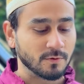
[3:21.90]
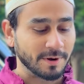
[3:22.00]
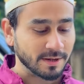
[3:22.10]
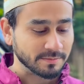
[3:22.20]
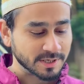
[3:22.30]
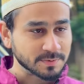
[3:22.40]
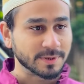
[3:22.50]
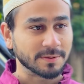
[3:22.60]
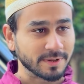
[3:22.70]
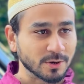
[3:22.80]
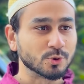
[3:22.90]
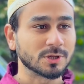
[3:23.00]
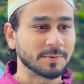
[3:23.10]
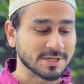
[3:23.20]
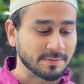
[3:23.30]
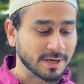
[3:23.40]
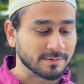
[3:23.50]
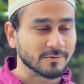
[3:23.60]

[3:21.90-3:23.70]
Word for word: वो मैडम इसमें ना मेरा कुर्ता पजामा है